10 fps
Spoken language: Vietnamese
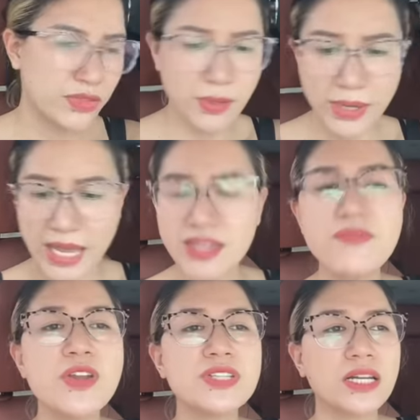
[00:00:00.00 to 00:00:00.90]
Nhưng mà đấy,
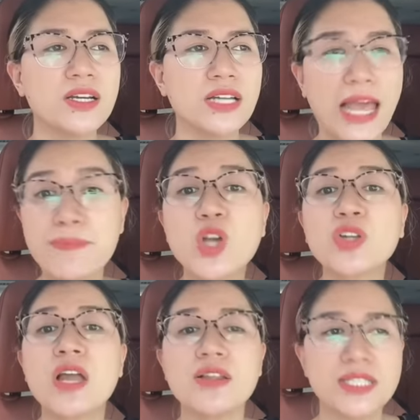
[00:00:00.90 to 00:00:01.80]
nhân viên trả lời là em
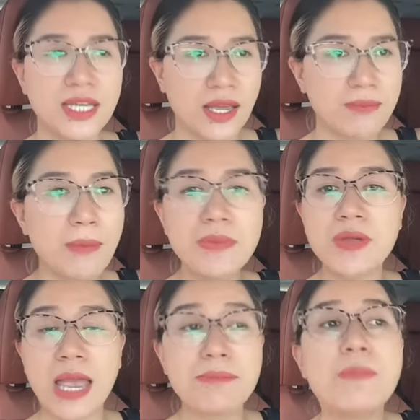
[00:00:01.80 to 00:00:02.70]
sót đơn chị, em bấm
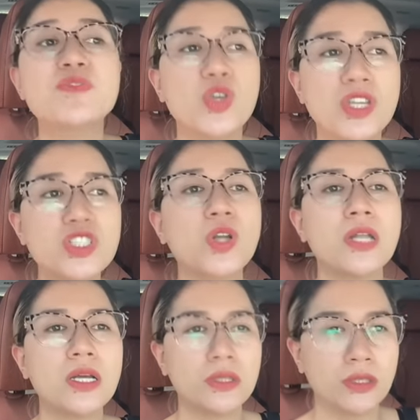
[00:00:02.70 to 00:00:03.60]
em bấm rồi nhưng sót
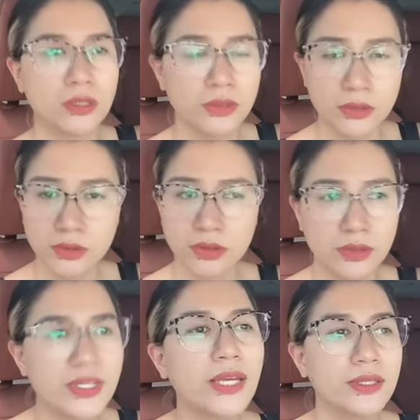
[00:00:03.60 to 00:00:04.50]
đơn.
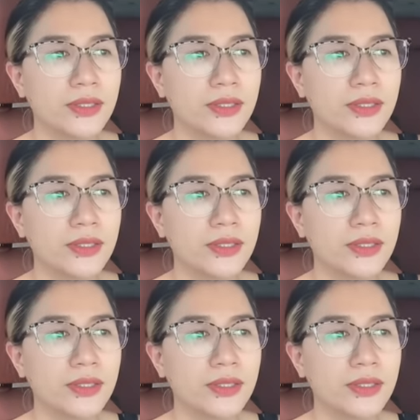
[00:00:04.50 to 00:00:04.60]
Đấy.